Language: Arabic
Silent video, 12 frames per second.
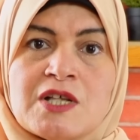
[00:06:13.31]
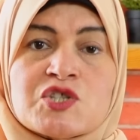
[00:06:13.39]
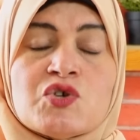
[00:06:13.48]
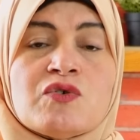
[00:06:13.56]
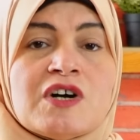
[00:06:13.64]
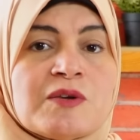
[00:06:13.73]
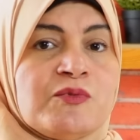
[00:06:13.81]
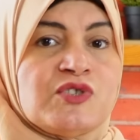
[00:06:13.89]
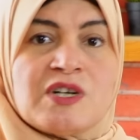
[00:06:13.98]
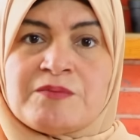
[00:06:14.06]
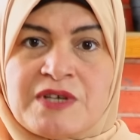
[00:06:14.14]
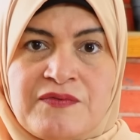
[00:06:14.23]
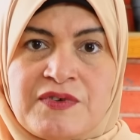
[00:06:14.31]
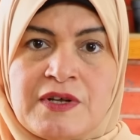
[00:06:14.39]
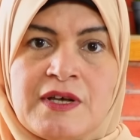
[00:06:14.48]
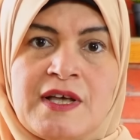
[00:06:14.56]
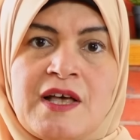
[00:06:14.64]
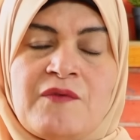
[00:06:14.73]
سكر بودره
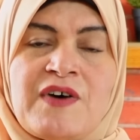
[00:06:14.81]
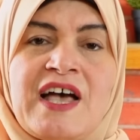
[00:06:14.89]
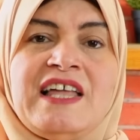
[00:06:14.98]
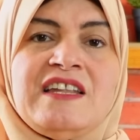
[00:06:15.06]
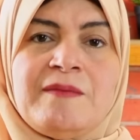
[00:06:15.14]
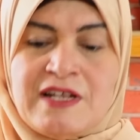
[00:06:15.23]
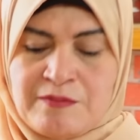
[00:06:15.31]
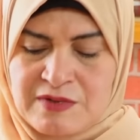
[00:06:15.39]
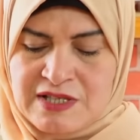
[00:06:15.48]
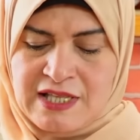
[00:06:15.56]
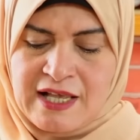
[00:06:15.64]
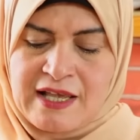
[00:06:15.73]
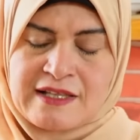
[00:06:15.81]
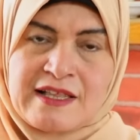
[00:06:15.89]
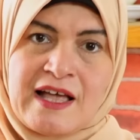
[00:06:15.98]
بيفرق فخلي بالك من التكات